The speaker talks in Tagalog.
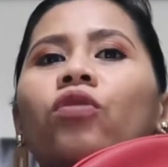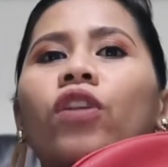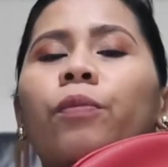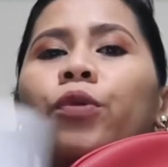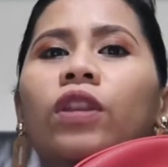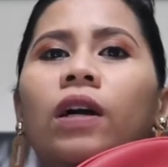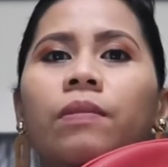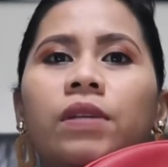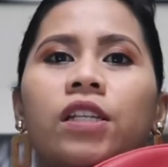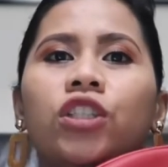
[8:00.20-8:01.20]
nung nagpunta
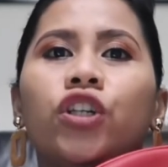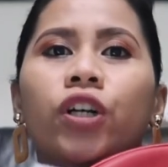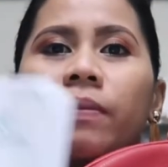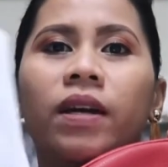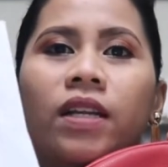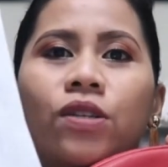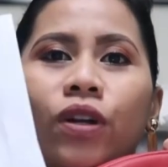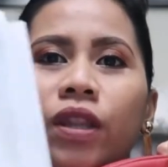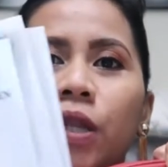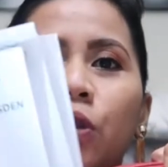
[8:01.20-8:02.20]
kami sa Germany. So,
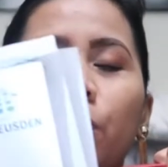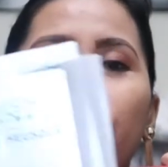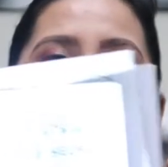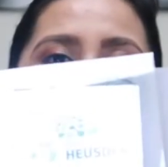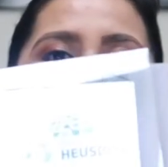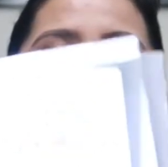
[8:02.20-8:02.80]
andito pa yung